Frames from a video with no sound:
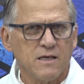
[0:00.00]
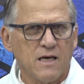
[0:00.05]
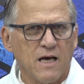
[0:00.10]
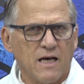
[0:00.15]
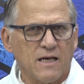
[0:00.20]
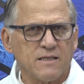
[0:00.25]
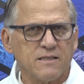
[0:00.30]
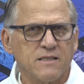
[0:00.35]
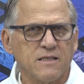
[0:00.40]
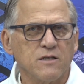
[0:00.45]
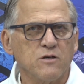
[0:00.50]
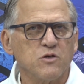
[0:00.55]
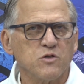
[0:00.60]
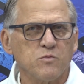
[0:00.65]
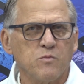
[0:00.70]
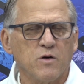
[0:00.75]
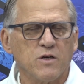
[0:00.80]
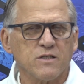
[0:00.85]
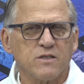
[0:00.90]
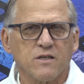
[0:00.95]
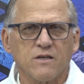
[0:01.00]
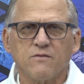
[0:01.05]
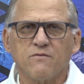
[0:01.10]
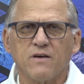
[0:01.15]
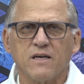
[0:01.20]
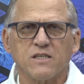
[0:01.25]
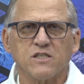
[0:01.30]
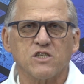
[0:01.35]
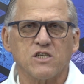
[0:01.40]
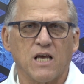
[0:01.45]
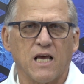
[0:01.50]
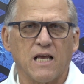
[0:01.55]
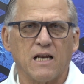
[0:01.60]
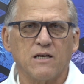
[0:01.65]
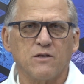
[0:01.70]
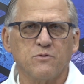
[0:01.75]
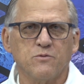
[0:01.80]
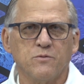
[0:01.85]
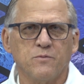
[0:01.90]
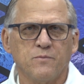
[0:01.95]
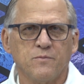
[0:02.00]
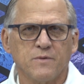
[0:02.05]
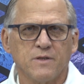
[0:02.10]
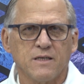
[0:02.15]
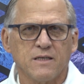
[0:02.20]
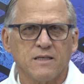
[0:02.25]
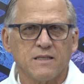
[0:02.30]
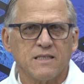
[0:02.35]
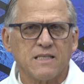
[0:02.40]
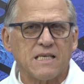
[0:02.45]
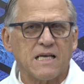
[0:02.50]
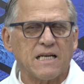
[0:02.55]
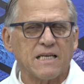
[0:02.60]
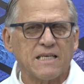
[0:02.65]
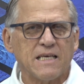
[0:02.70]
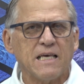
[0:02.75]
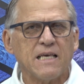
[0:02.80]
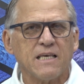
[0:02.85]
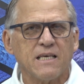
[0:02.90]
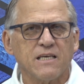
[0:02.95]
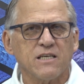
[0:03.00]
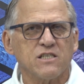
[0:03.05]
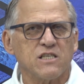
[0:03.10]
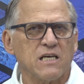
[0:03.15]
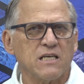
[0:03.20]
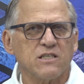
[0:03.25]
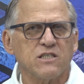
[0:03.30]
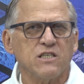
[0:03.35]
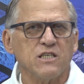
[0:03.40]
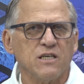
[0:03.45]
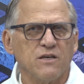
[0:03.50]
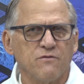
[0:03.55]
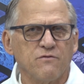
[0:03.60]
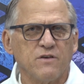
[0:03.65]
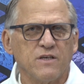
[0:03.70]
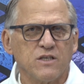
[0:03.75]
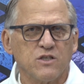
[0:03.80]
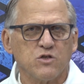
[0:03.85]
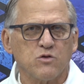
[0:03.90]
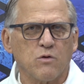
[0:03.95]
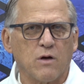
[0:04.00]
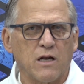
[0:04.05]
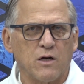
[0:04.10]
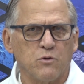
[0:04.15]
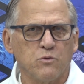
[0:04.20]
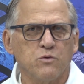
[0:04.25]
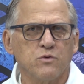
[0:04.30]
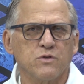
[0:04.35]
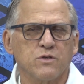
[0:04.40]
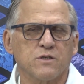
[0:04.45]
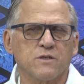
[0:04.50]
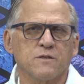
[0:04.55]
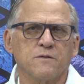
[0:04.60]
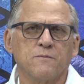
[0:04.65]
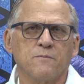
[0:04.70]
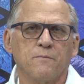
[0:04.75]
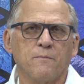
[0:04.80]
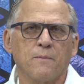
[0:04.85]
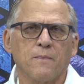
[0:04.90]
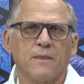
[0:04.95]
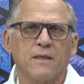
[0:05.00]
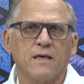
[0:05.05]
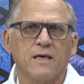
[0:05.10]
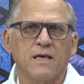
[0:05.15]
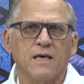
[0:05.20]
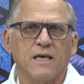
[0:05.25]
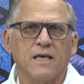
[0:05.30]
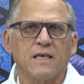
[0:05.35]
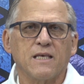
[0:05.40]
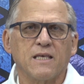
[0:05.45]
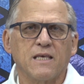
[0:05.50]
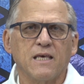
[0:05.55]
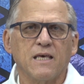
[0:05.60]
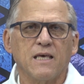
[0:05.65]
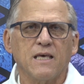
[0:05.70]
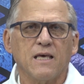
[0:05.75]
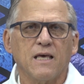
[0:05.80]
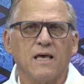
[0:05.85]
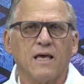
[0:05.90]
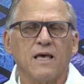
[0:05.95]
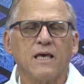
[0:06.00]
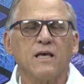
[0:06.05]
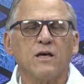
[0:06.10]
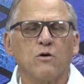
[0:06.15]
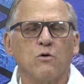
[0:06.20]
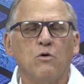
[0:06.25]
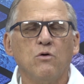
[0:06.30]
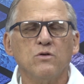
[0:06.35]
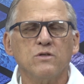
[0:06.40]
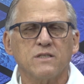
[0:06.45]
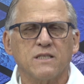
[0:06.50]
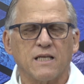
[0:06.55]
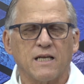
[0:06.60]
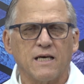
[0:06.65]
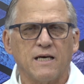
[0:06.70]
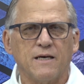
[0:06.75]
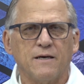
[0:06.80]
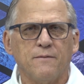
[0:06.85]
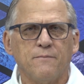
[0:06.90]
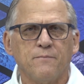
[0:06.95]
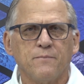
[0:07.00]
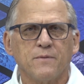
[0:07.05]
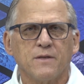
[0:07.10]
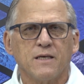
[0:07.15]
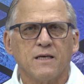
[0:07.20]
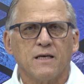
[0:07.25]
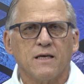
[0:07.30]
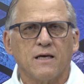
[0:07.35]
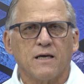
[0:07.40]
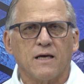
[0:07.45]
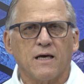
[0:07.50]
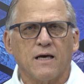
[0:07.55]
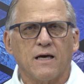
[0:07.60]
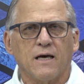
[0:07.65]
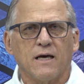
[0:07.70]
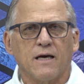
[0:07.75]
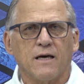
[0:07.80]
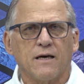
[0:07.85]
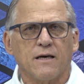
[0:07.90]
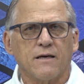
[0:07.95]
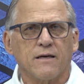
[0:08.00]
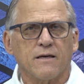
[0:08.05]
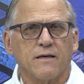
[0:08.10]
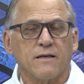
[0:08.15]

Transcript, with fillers: Assim nos mostra o Evangelho de alguém que já tinha visto a luz e que encontra uh,